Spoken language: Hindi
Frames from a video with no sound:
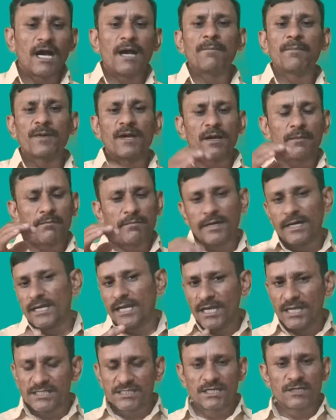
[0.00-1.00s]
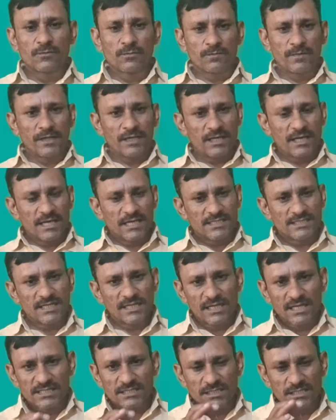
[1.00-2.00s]
आपका बारह हजार रुपए ऐसा
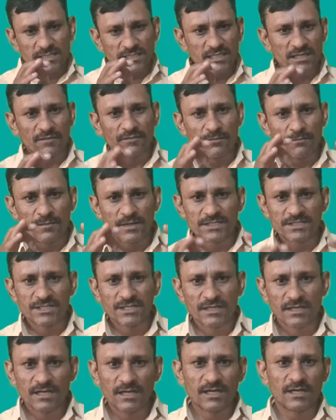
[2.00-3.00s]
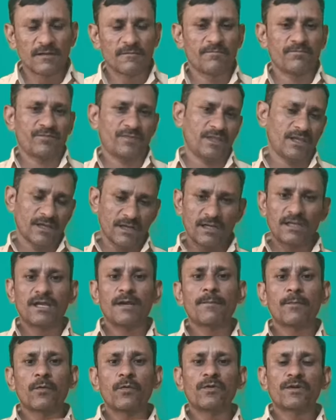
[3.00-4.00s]
कैसा सेफ बचेगा अगर
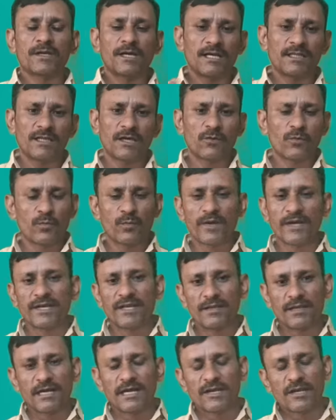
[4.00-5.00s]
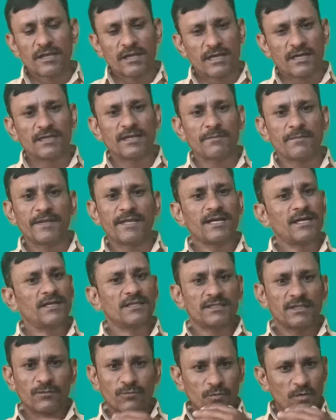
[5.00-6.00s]
आप गुटखा दारू पानी खाना खाना पीना
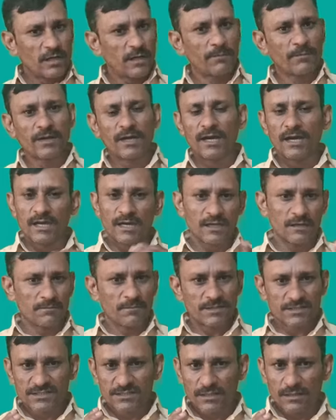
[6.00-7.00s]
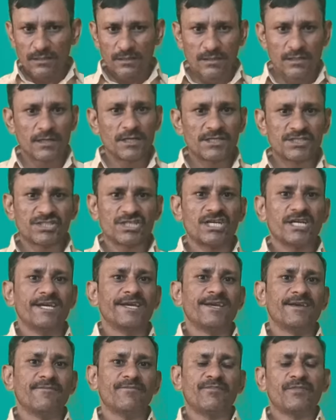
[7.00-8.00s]
करते हैं वो आपका अलग पर्सनल खर्चा
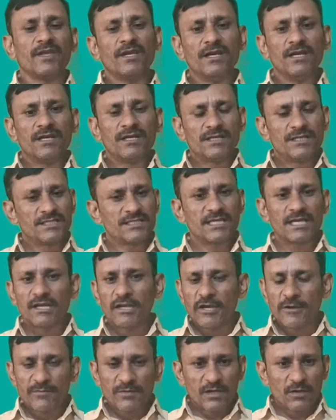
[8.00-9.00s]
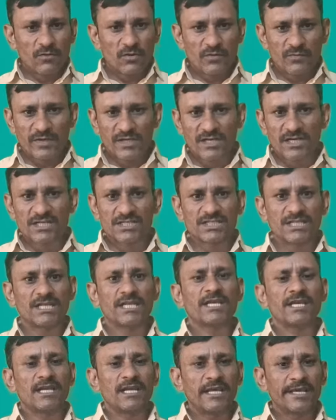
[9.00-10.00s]
है इसके अलावा आपका कोई भी खर्चा
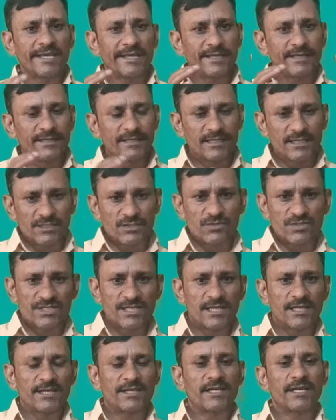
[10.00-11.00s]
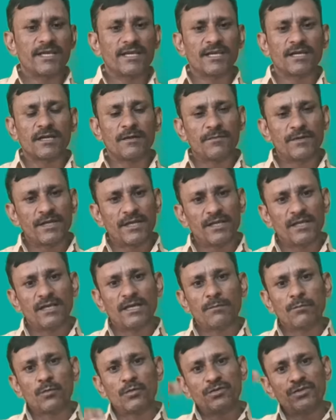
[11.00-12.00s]
नहीं है लेकिन ये जो सैलरी रहेगी कब रहेगी
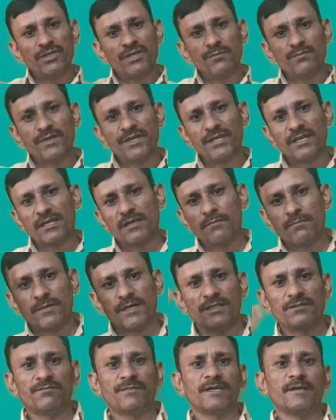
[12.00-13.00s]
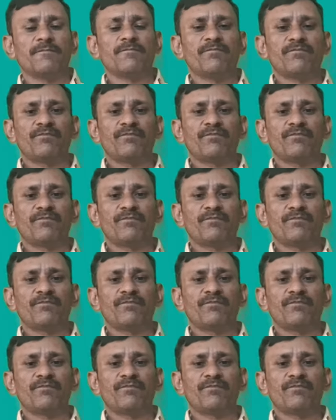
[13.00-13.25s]
आपको तीन महीने के बाद में